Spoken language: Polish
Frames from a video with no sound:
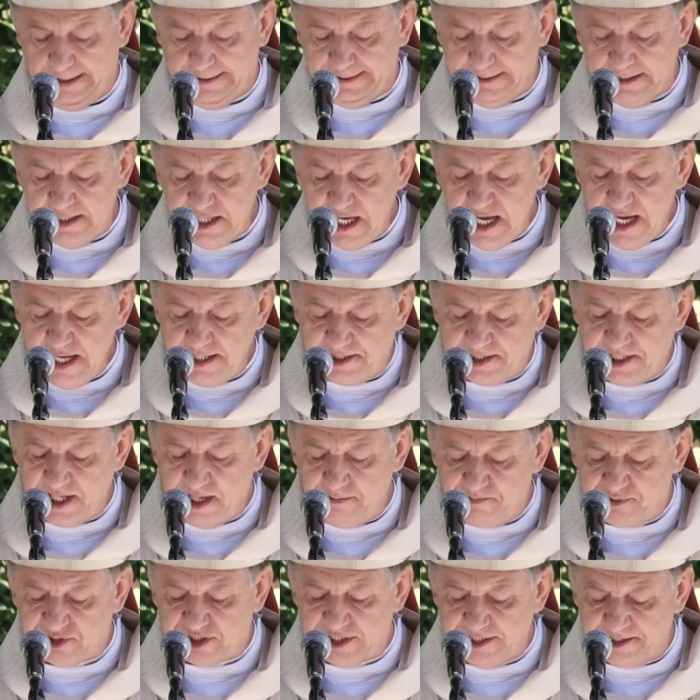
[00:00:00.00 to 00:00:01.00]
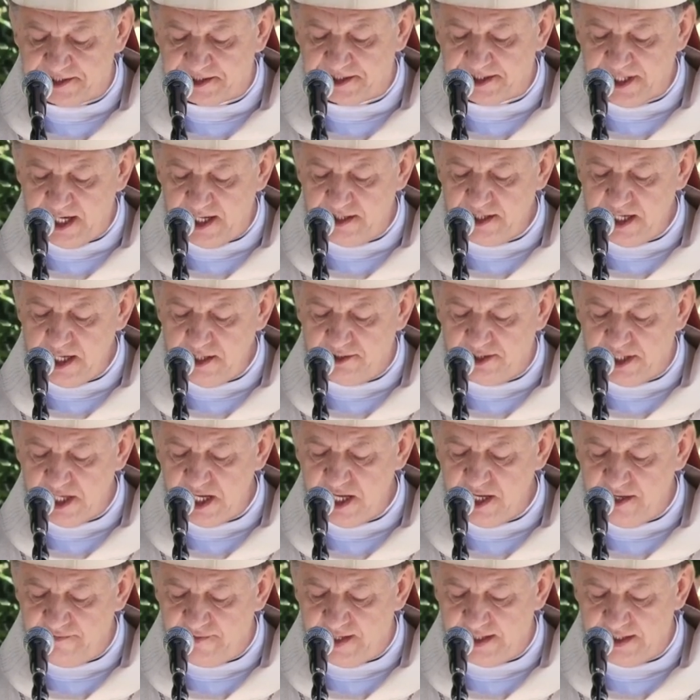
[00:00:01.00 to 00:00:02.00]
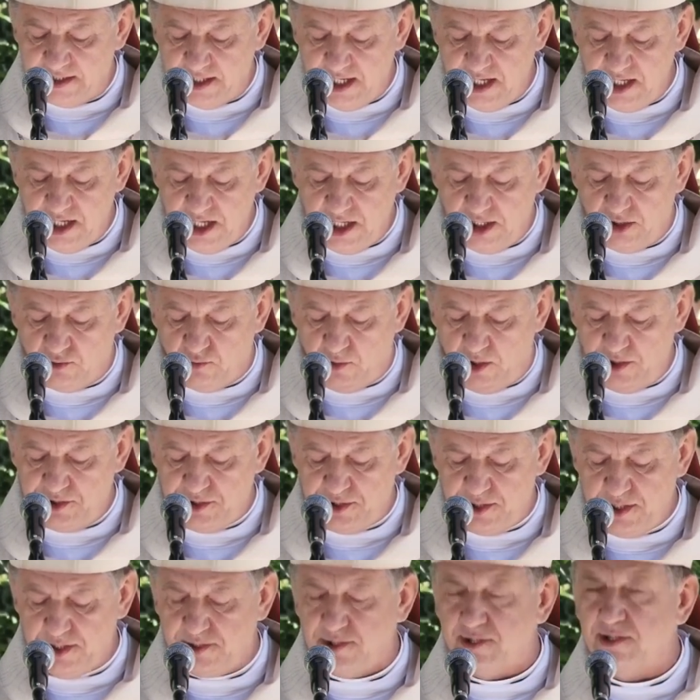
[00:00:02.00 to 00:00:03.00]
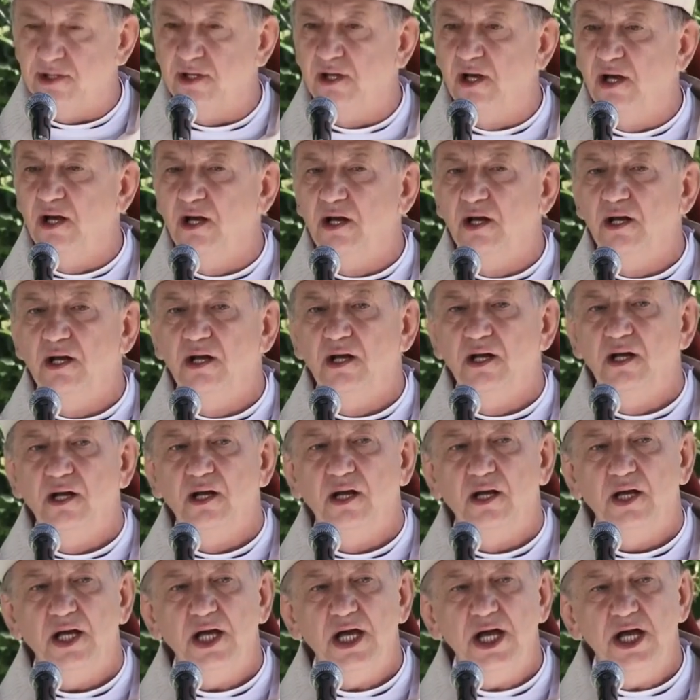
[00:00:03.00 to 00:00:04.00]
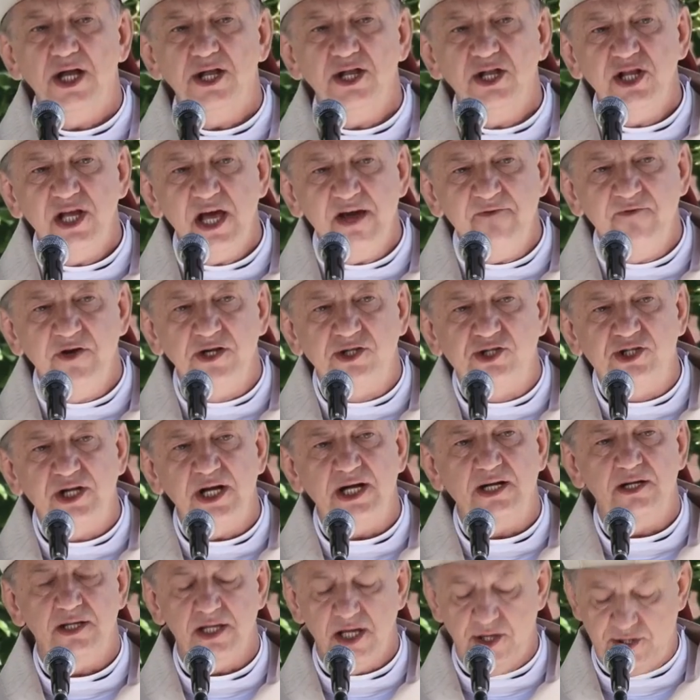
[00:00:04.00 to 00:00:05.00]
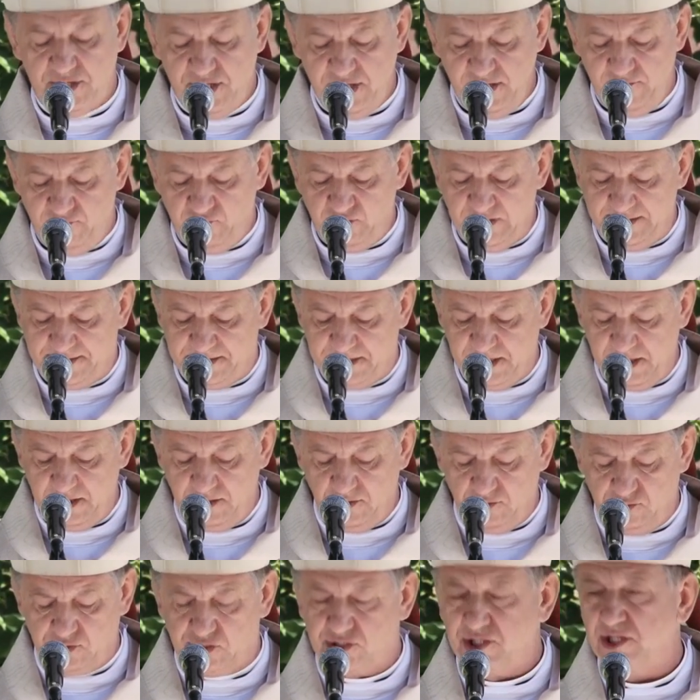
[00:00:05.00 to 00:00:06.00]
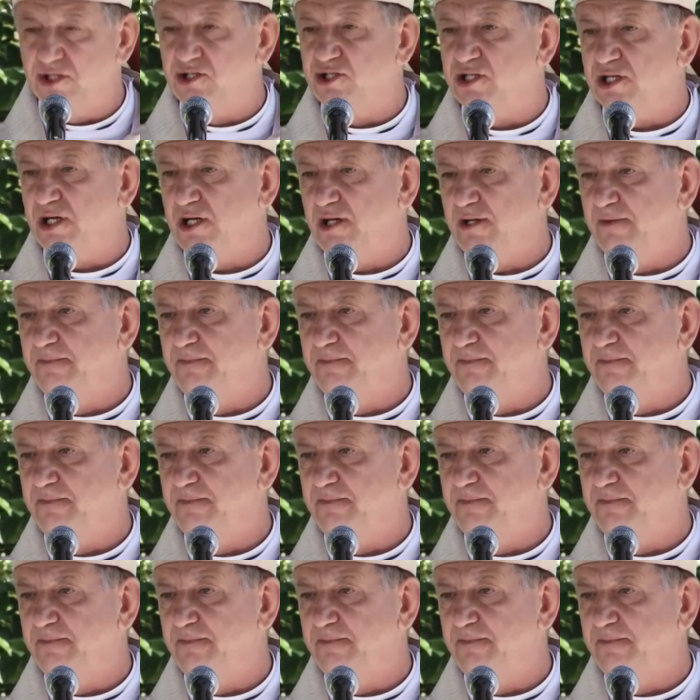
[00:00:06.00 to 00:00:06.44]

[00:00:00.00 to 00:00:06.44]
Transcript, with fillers: nie zaprzestanę tej Ewangelii głosić i nie wyrzeknę się własnego krzyża.